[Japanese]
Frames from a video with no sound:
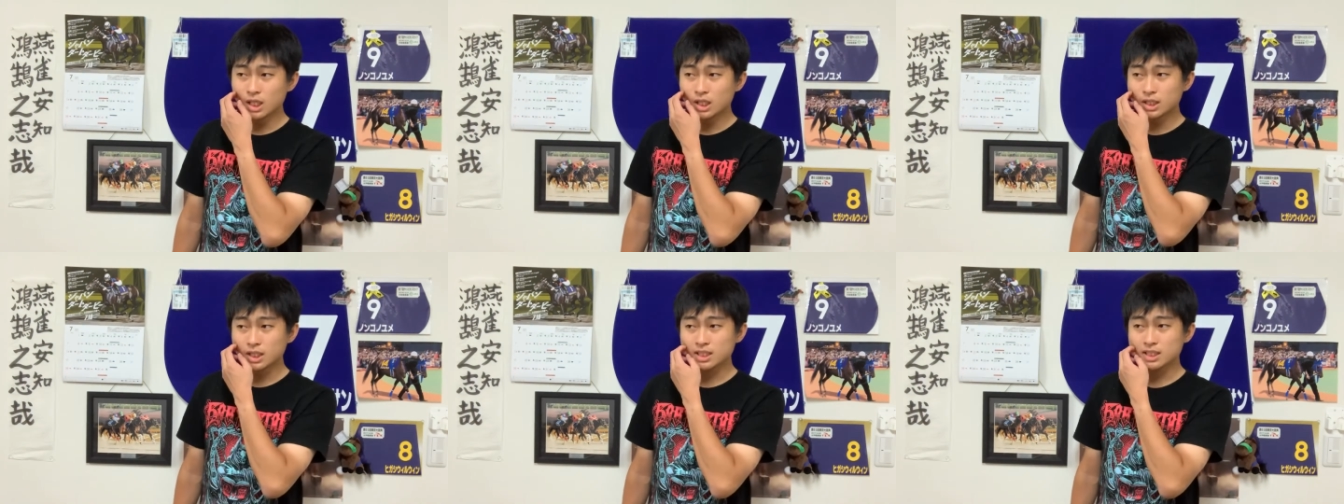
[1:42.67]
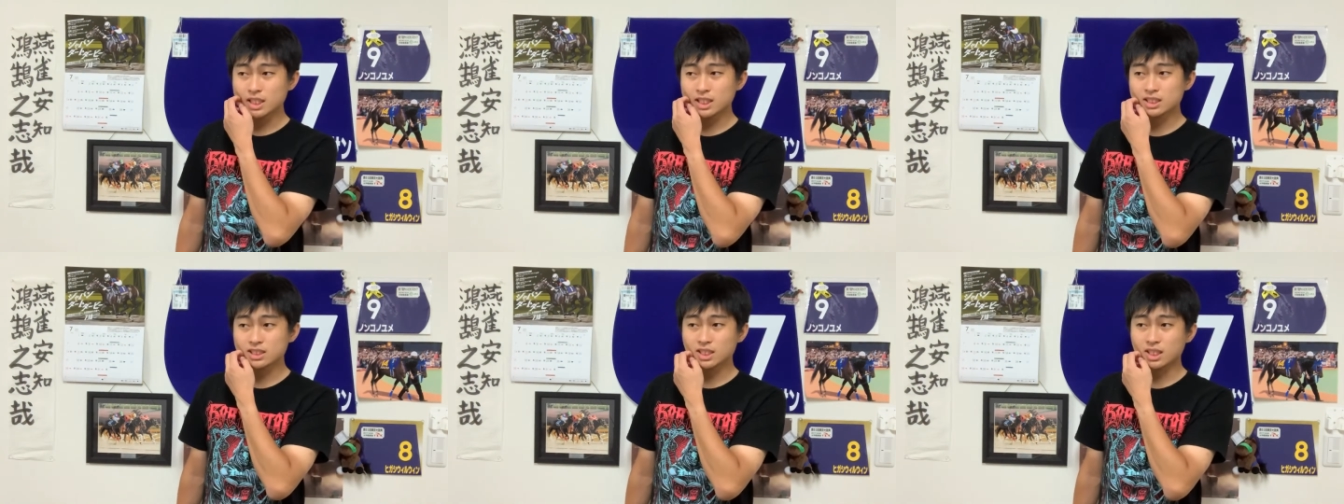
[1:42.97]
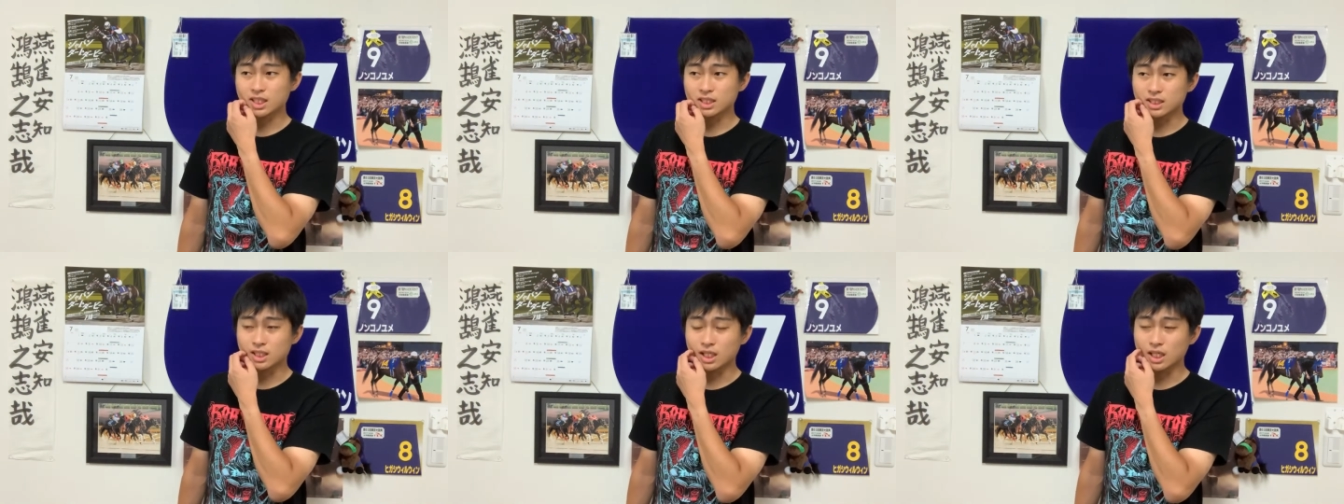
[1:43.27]
で3歳
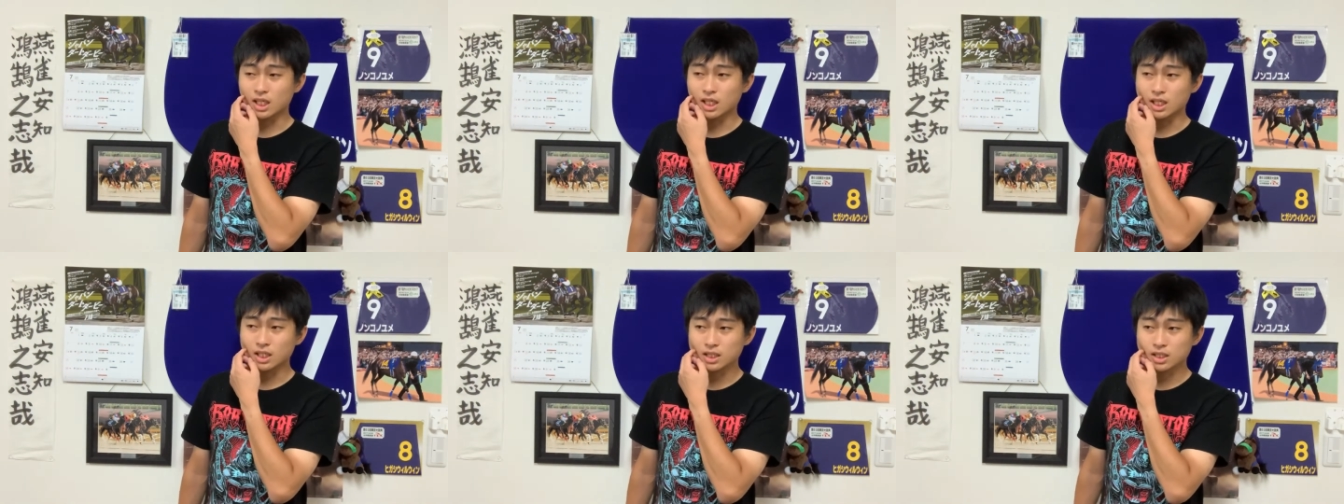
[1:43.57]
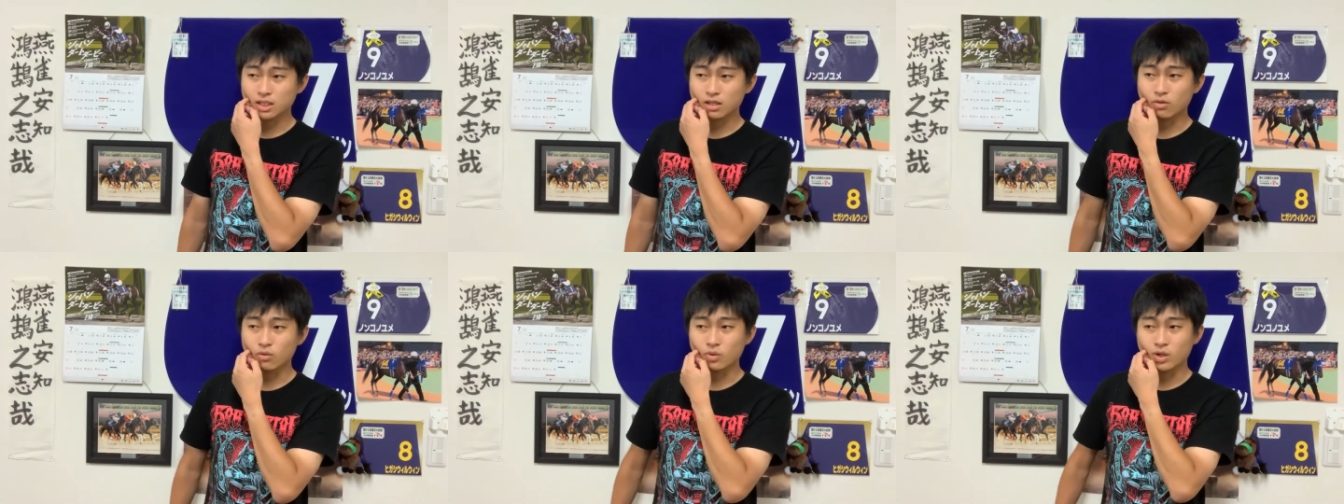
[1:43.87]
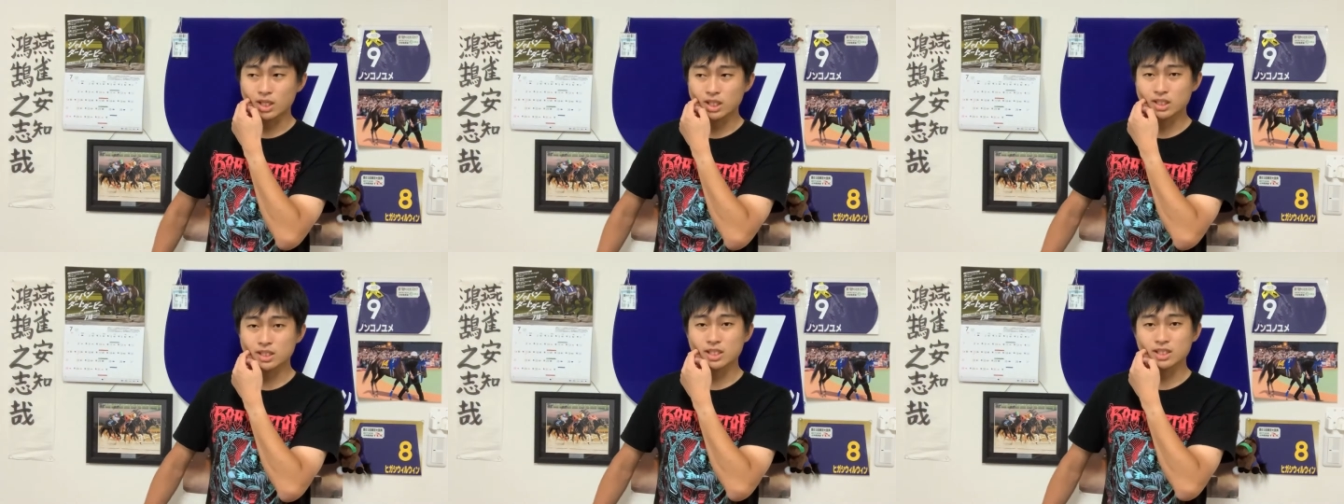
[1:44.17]
がさ、結構
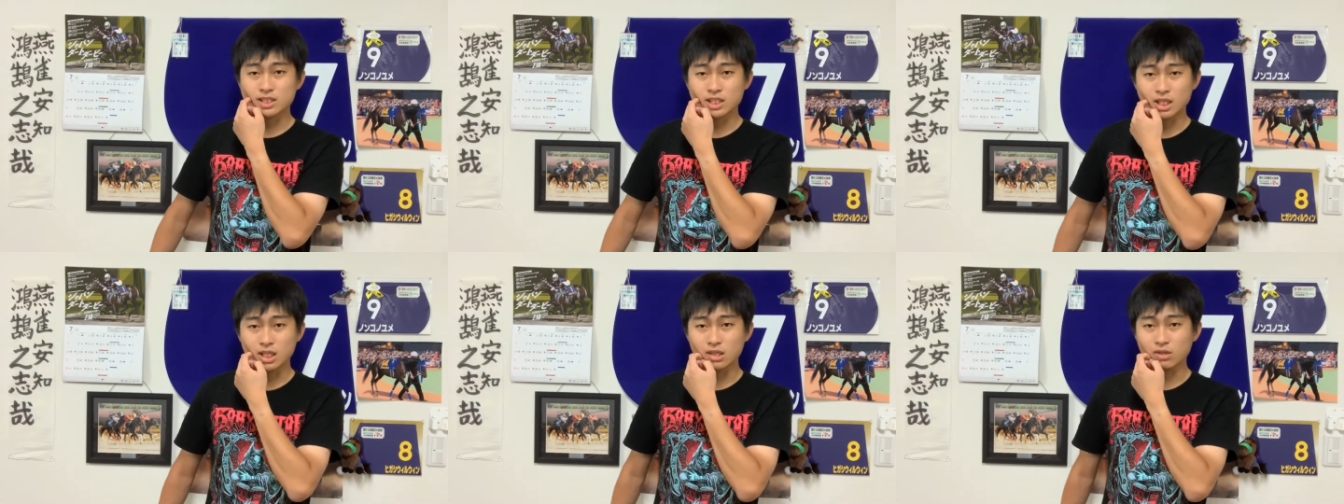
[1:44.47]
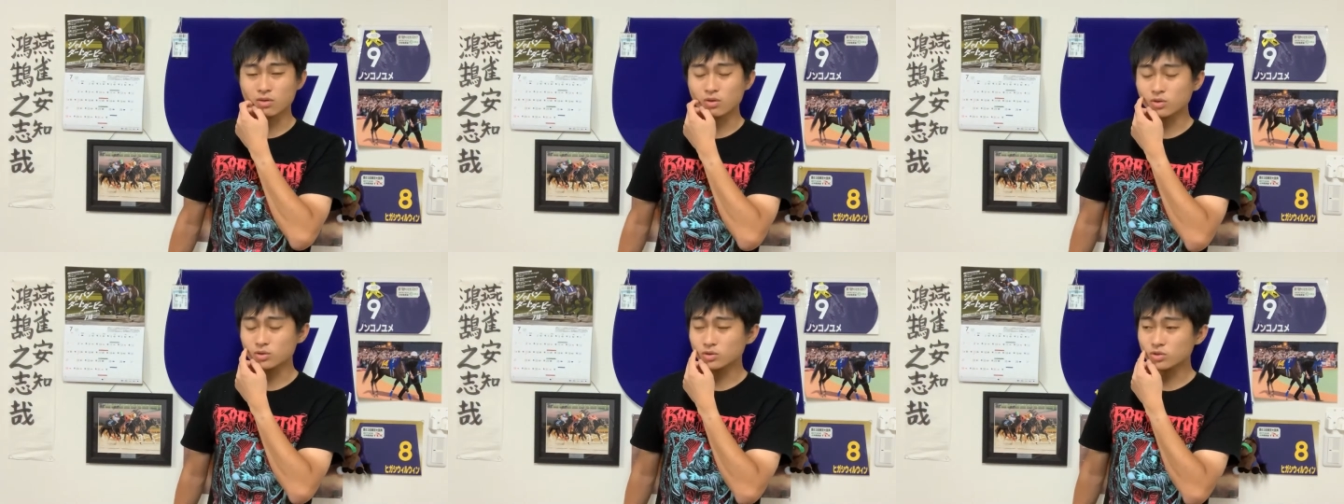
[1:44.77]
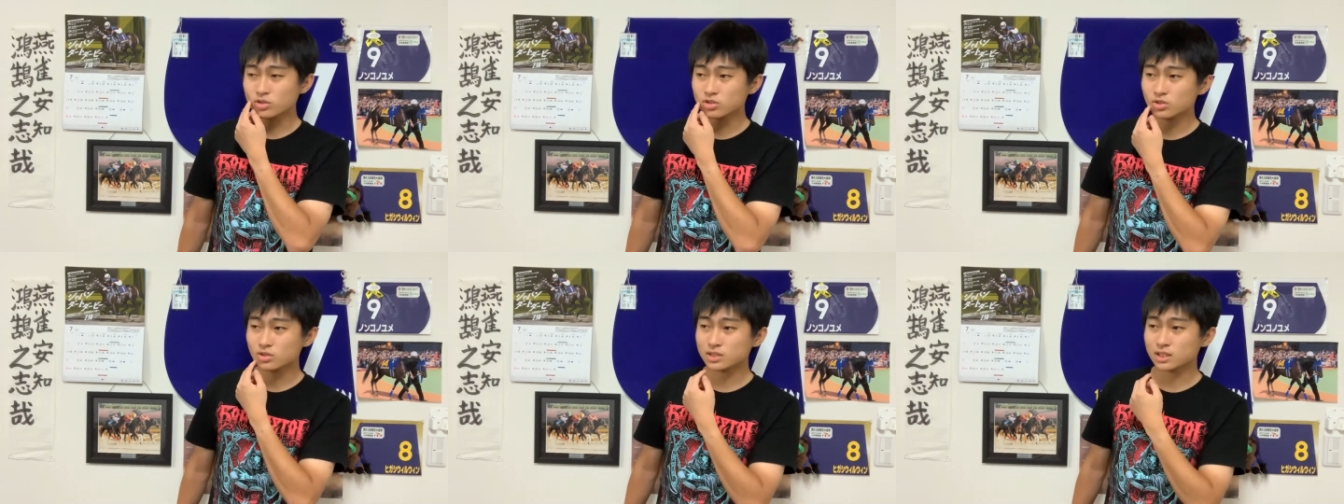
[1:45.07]
勝ってさ、今
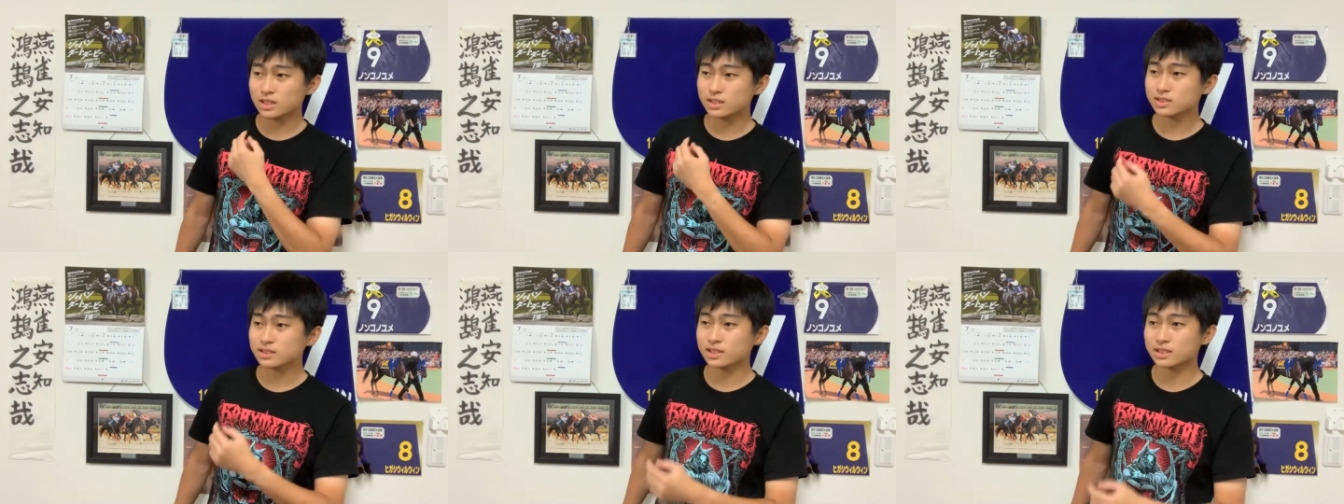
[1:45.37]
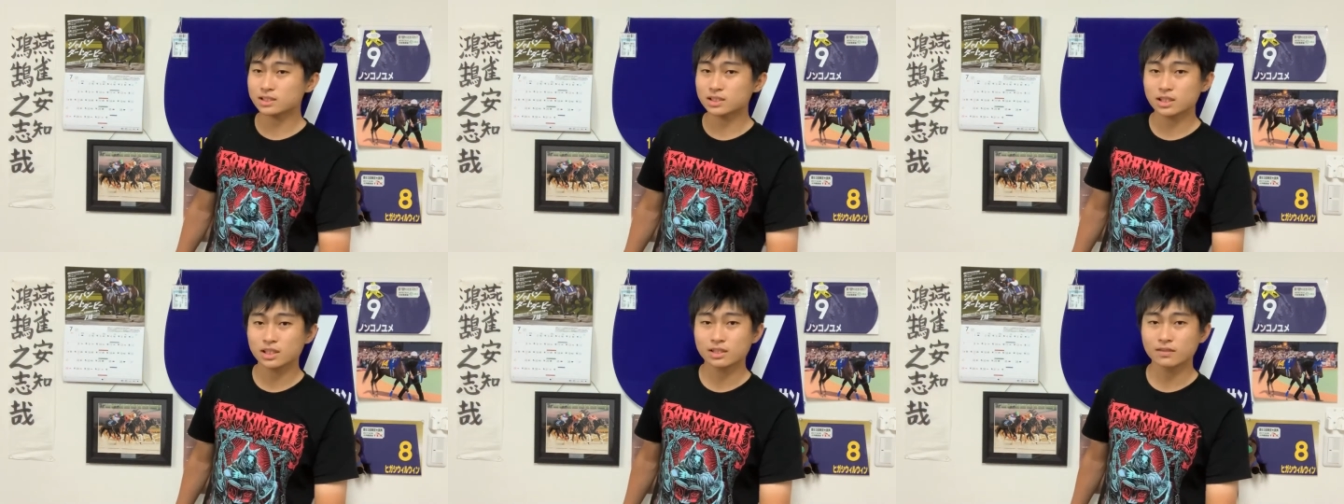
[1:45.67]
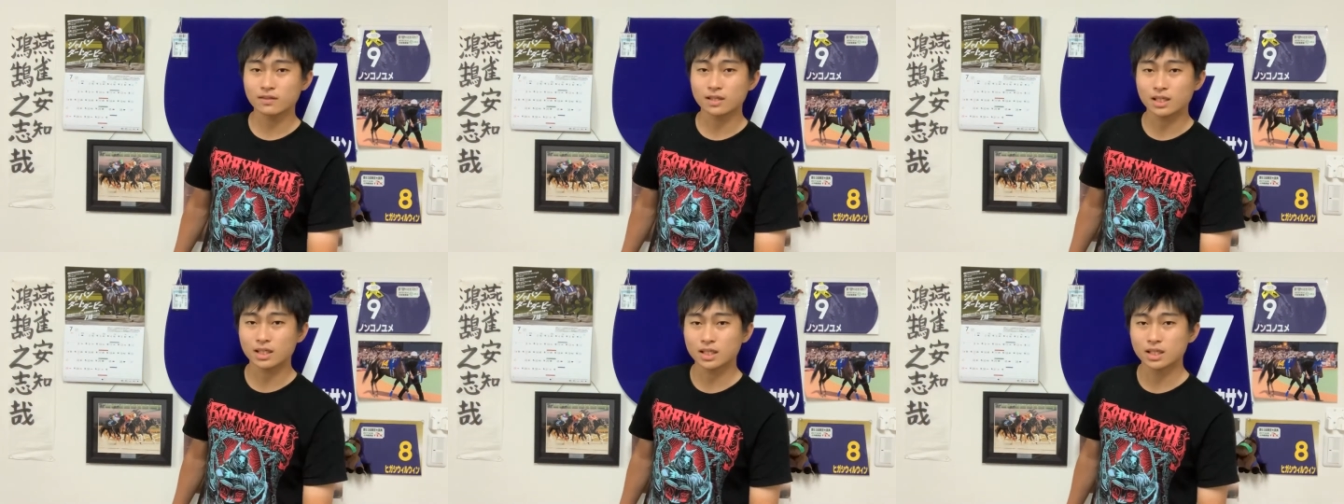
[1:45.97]
年の3歳世代
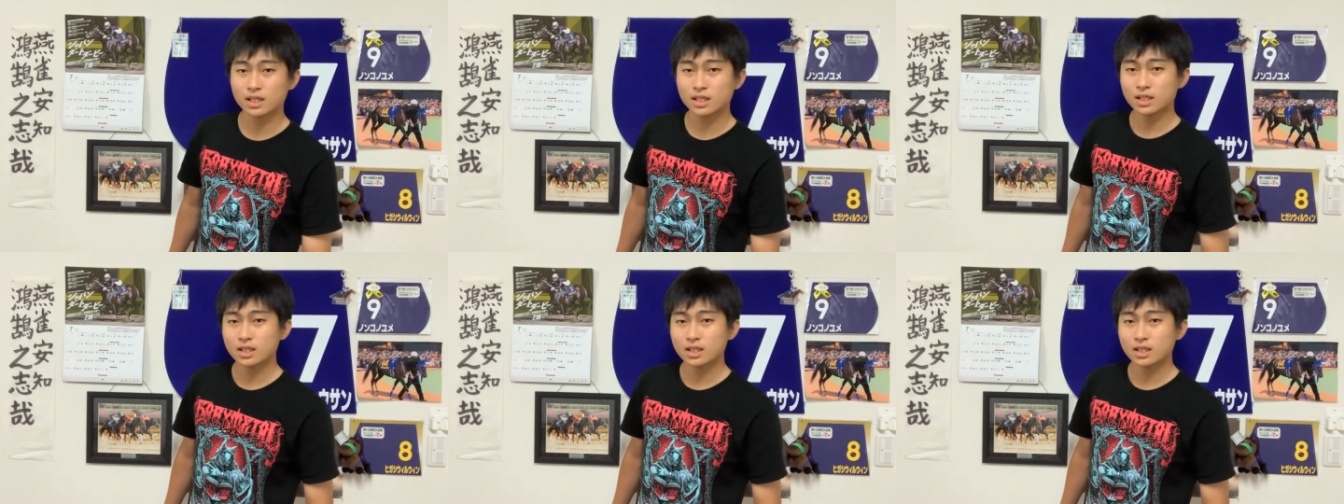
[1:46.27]
は、